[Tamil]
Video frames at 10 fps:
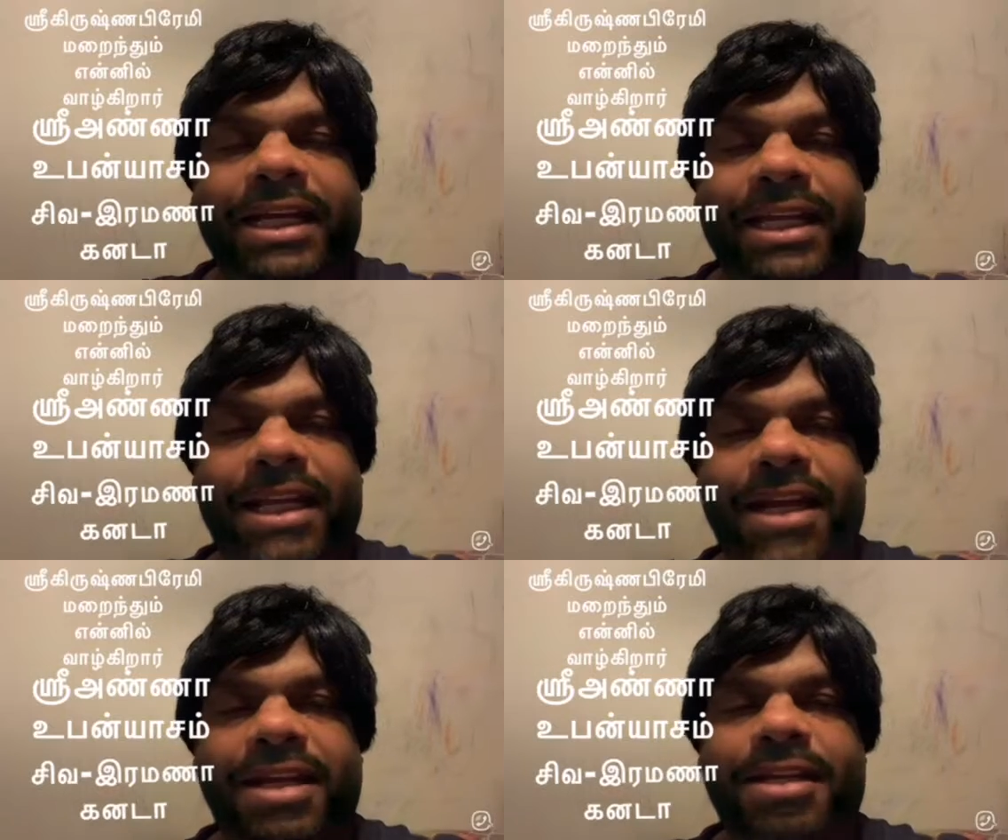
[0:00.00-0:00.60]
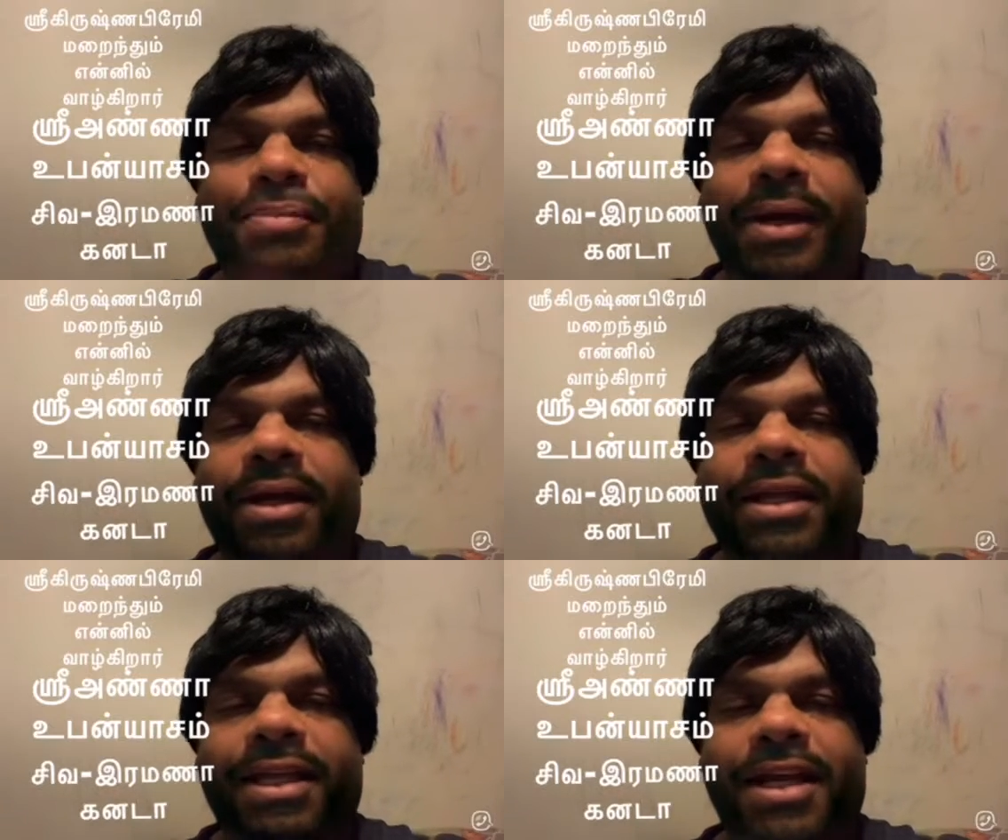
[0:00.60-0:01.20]
இரண்டு
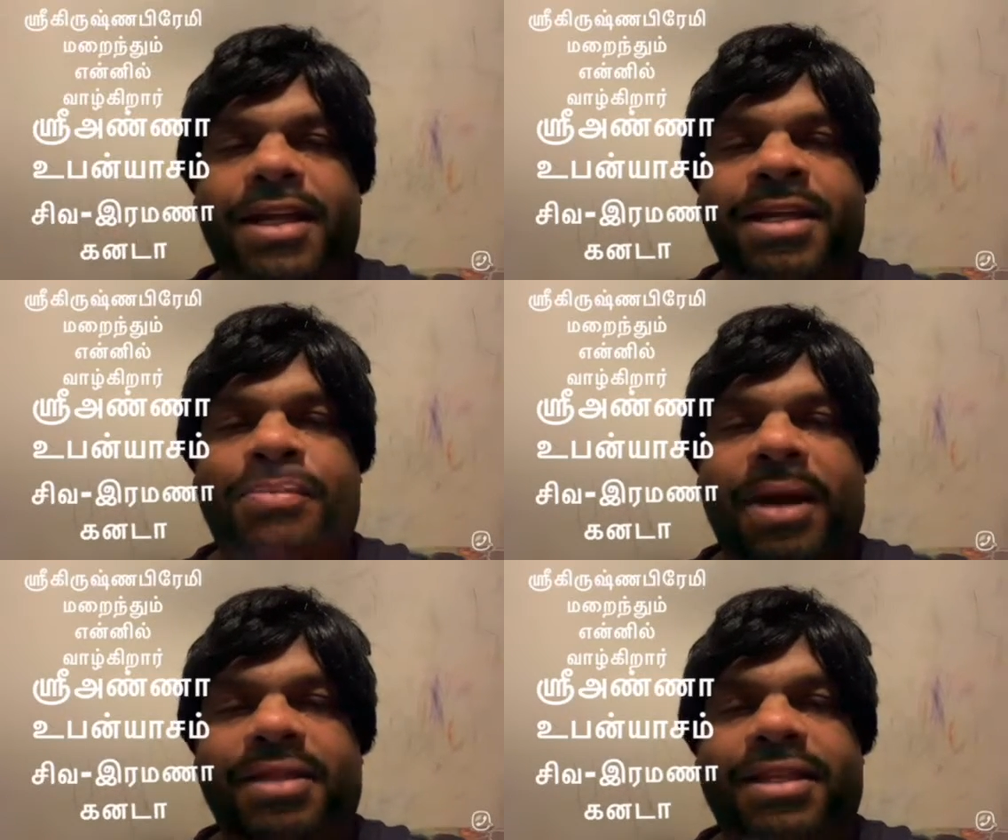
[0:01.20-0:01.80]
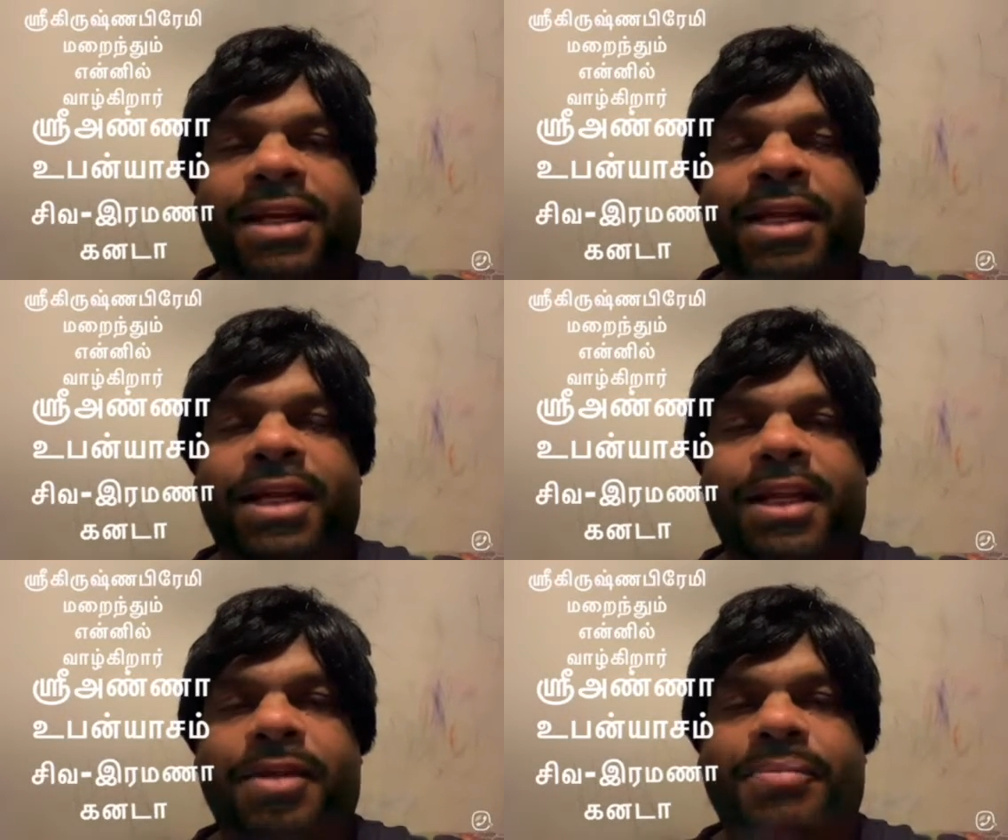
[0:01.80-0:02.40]
இரண்டு
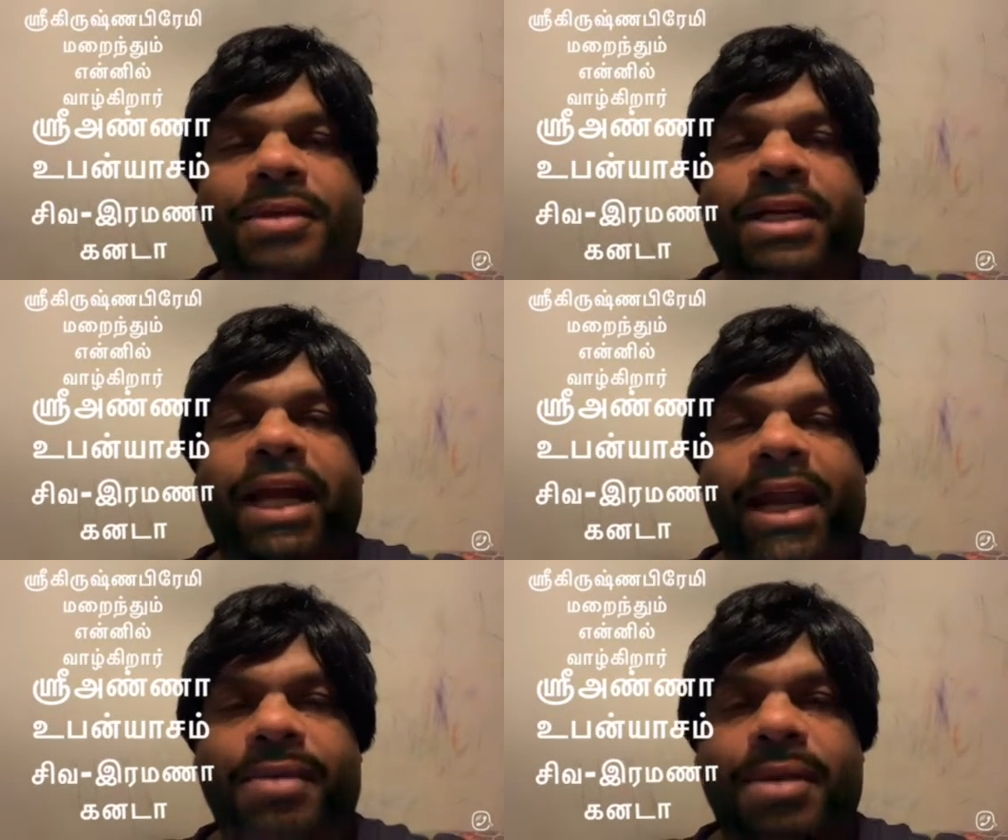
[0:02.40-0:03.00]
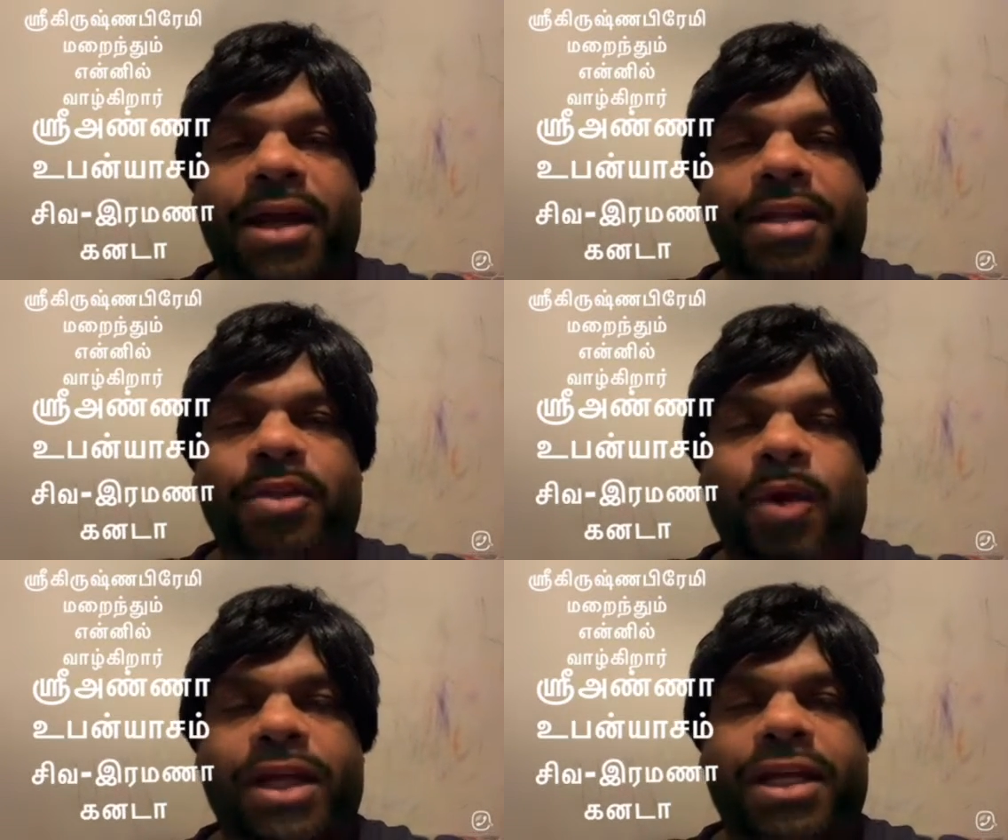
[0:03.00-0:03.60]
பாத்திரங்களிலும் கனமாக
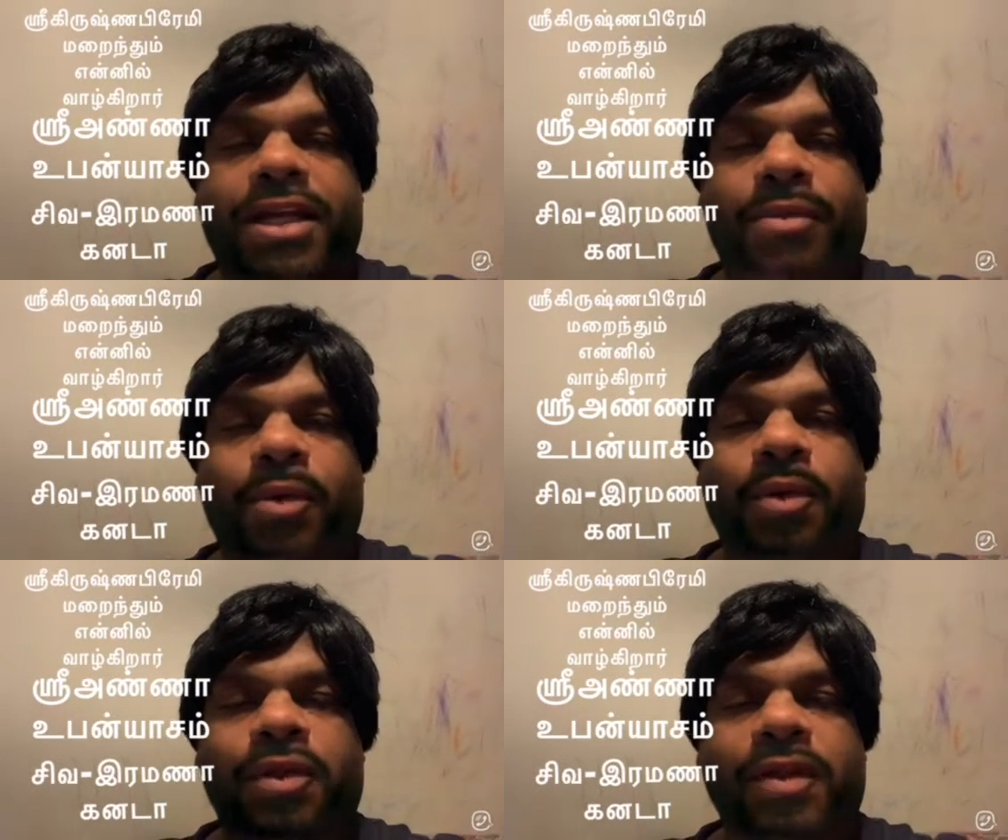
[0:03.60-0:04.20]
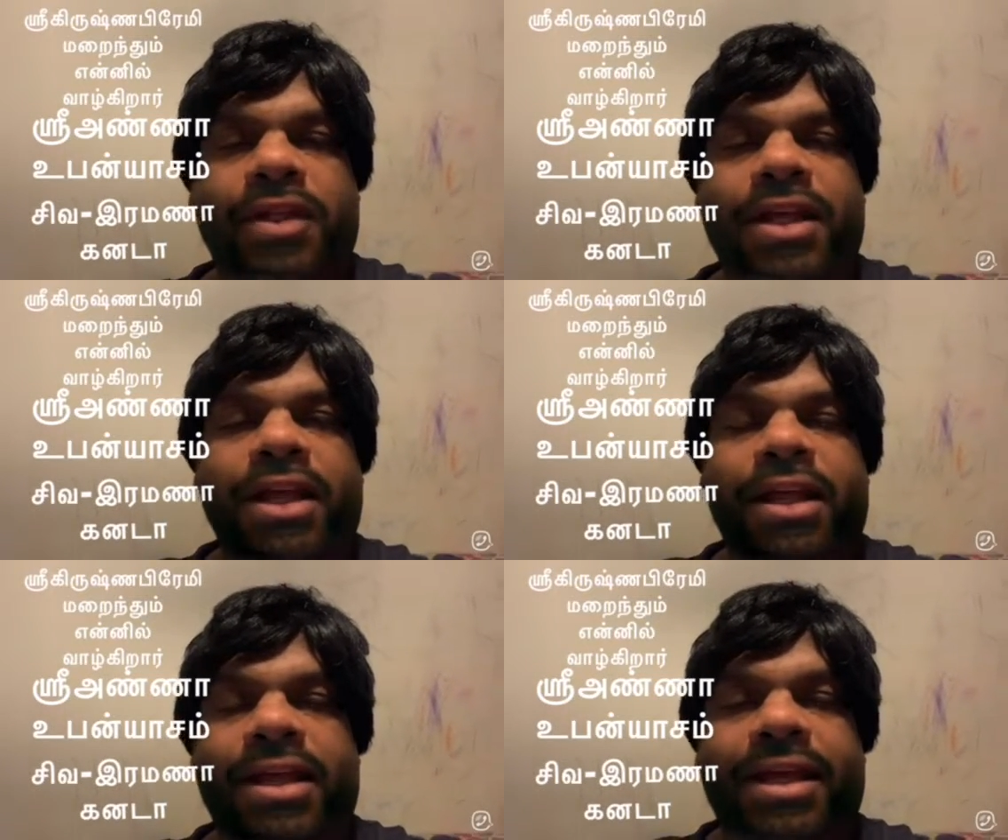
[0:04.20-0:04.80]
துணிக்கின்ற போது
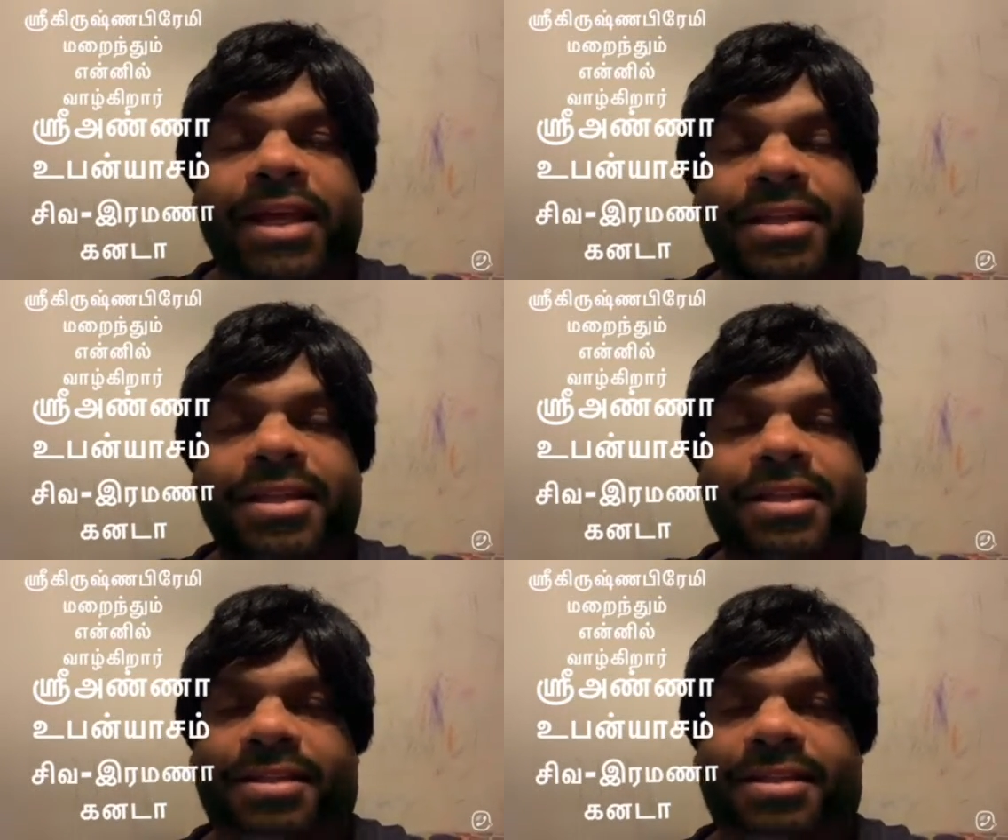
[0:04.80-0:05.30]
எது